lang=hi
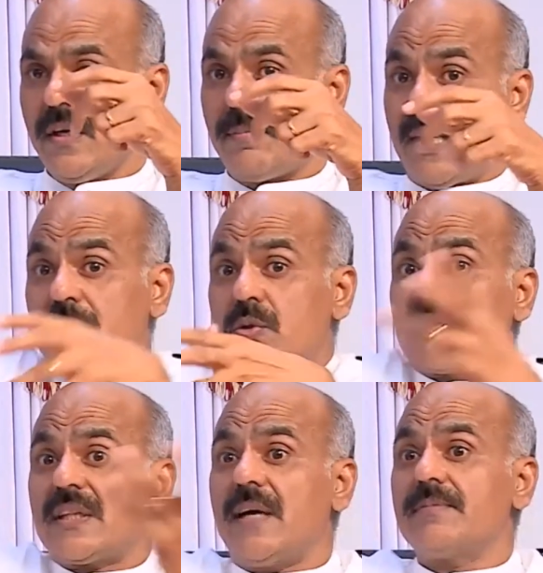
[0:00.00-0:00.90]

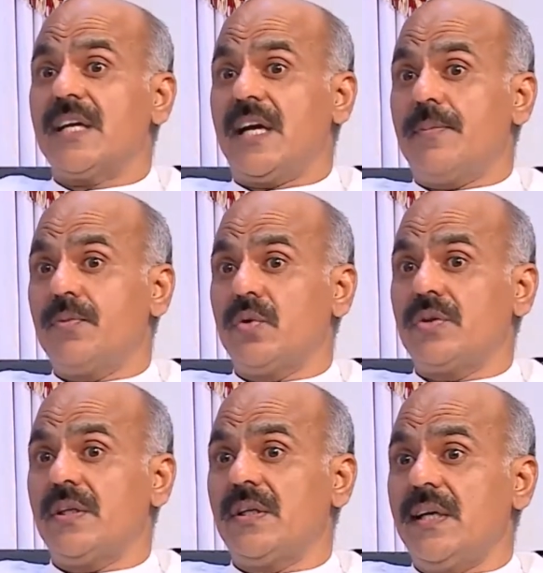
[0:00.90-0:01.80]
पात्रोत्ताम धनापन
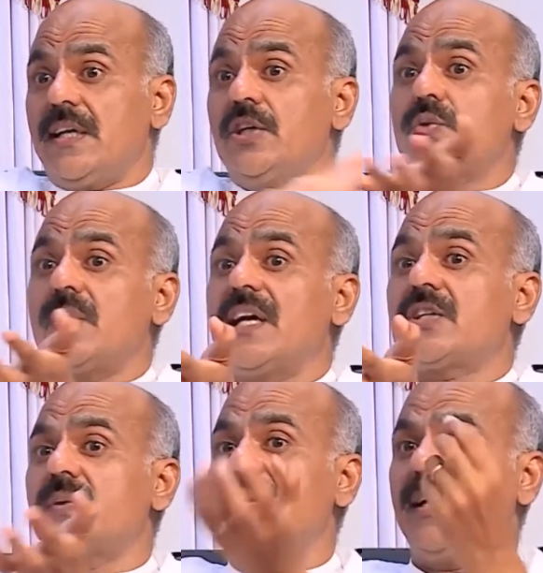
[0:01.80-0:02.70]
होती ये
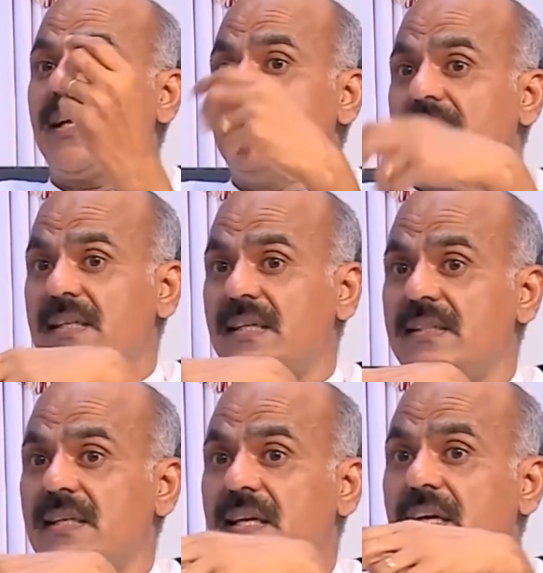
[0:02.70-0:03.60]
ऐश्वर्य की बात की
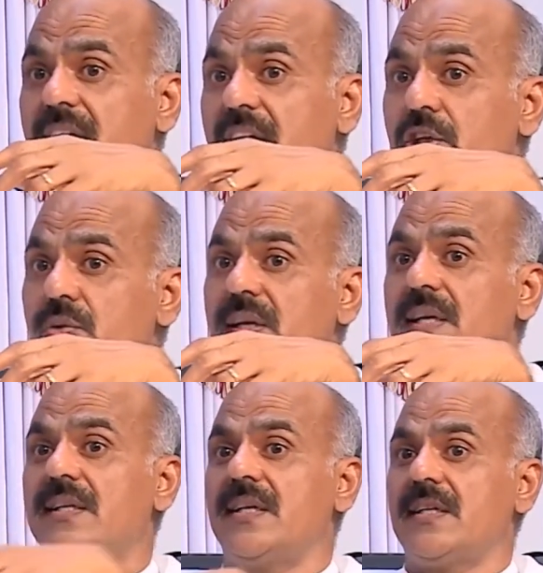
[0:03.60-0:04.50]
जा रही है ईश्वर
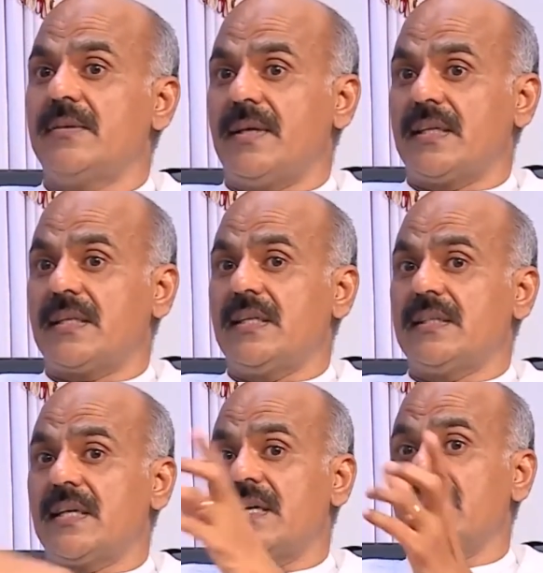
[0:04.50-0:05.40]
के धन की बात की
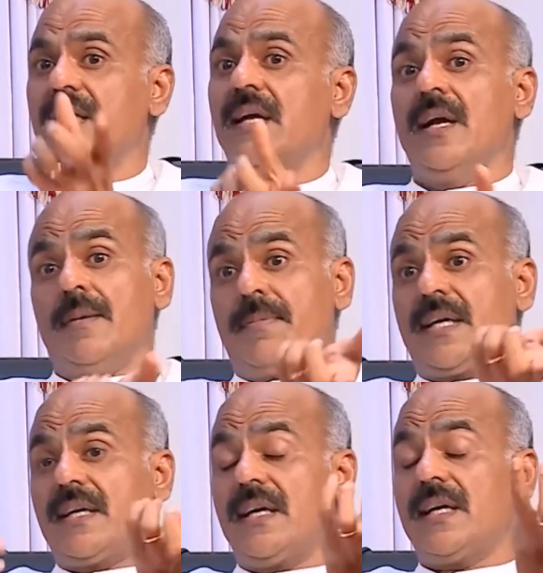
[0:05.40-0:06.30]
जा रही है
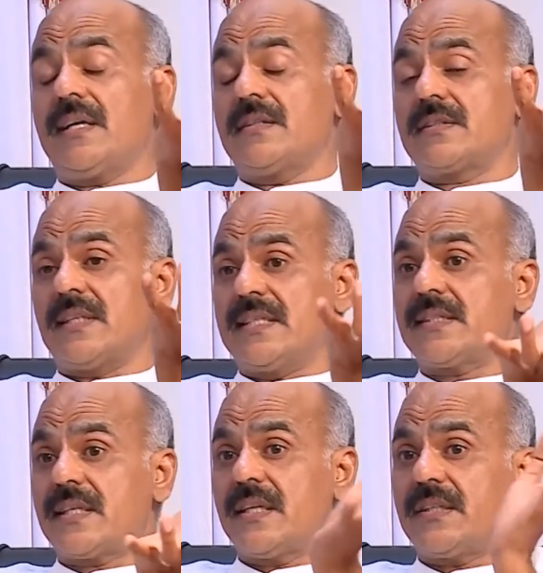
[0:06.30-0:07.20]
बट ये
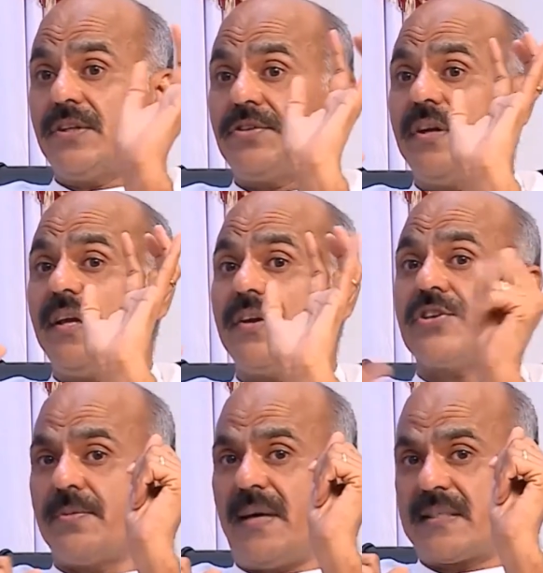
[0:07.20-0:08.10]
संस्कृत इतनी
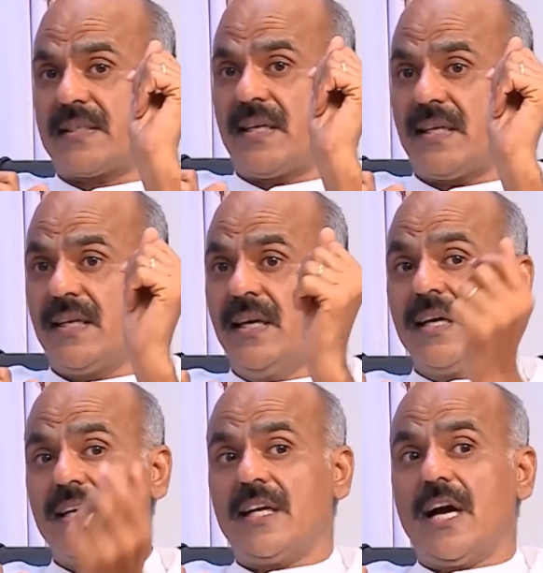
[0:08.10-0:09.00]
रिच भाषा है
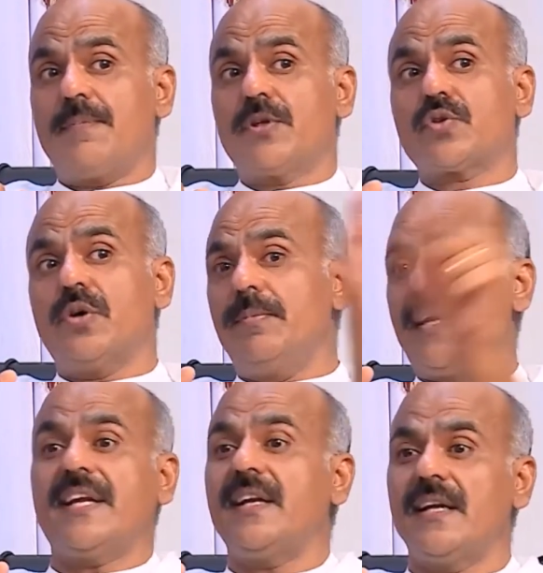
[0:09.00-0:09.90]
कि आप इसको
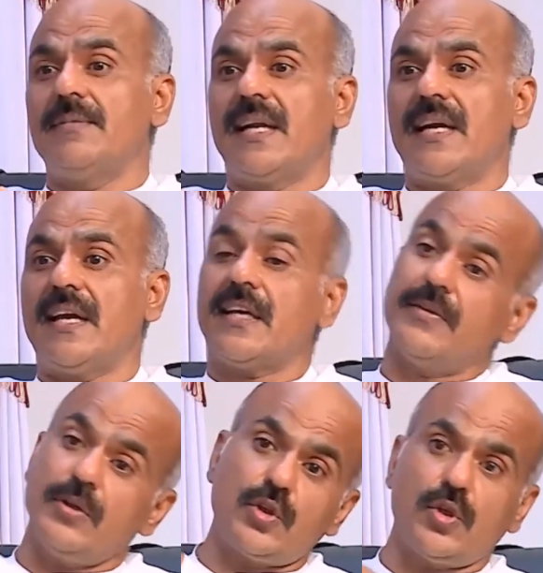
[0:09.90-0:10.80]
मेटीरियल में लगाएंगे
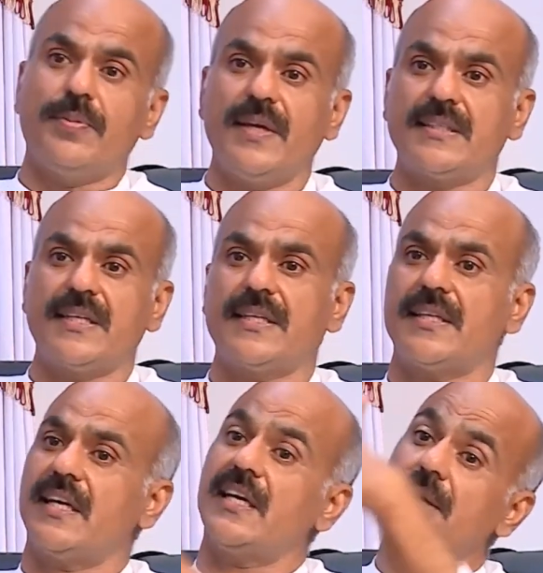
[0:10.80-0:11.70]
भी तो भी रिजल्ट
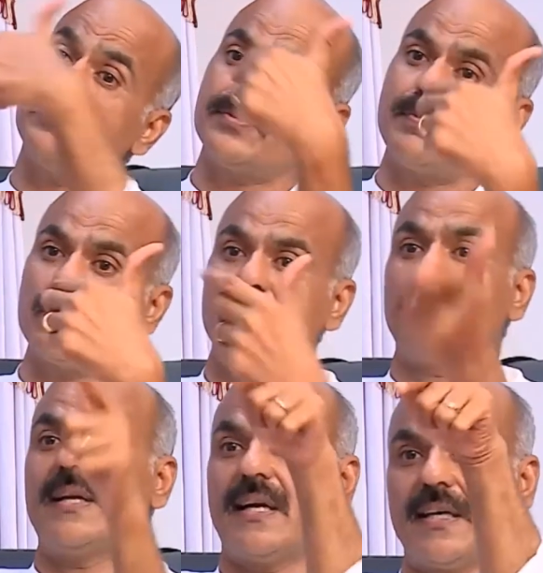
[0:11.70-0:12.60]
देगी आप स्पिरिचुअल
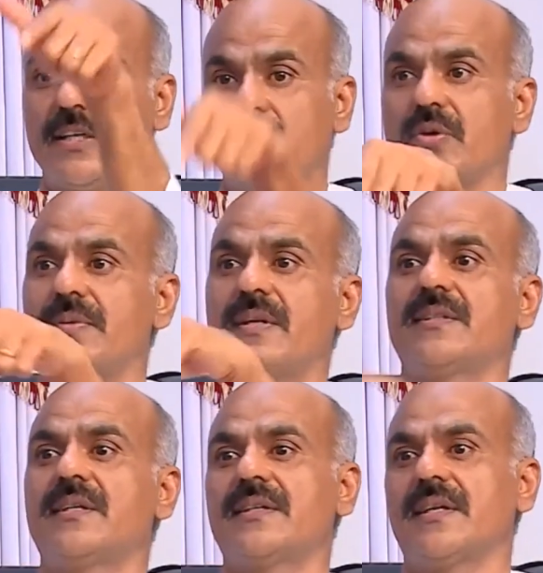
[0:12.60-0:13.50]
में लगाएंगे तो भी
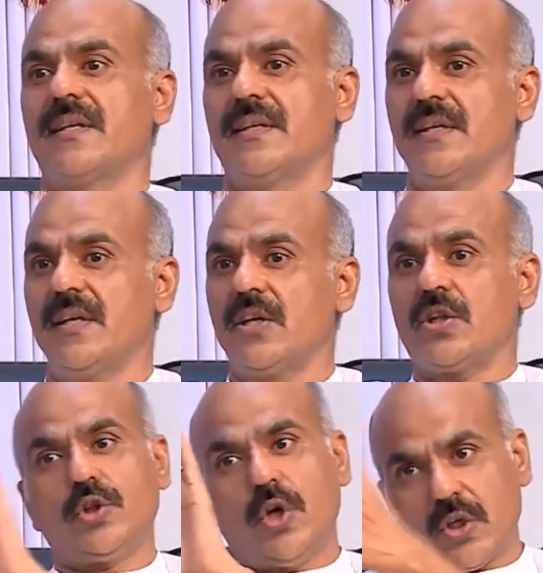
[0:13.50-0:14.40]
रिजल्ट
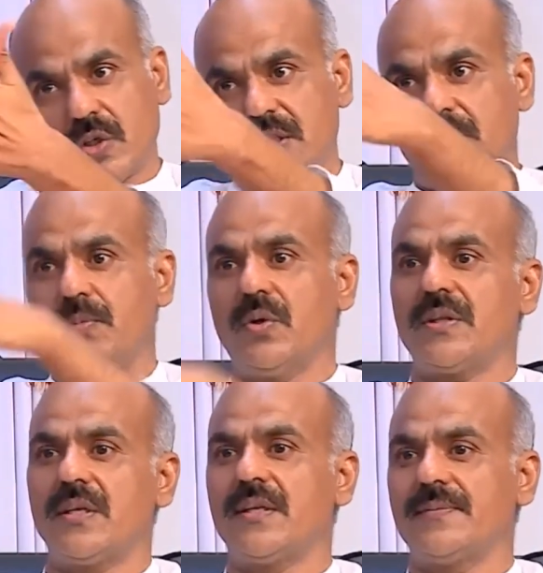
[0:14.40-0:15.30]
देगी दोनों तरफ
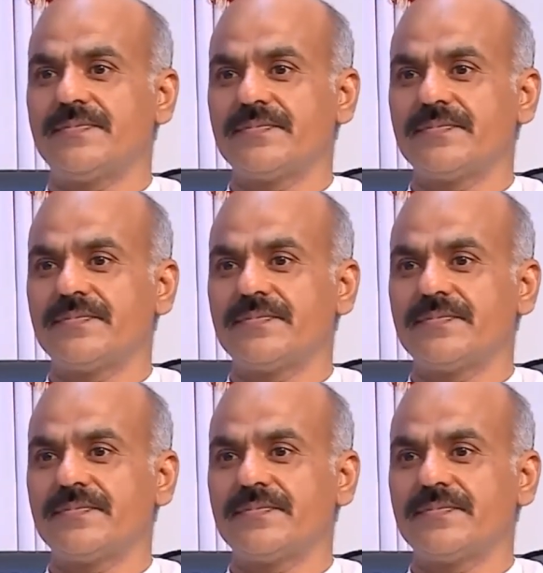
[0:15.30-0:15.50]
बोलती है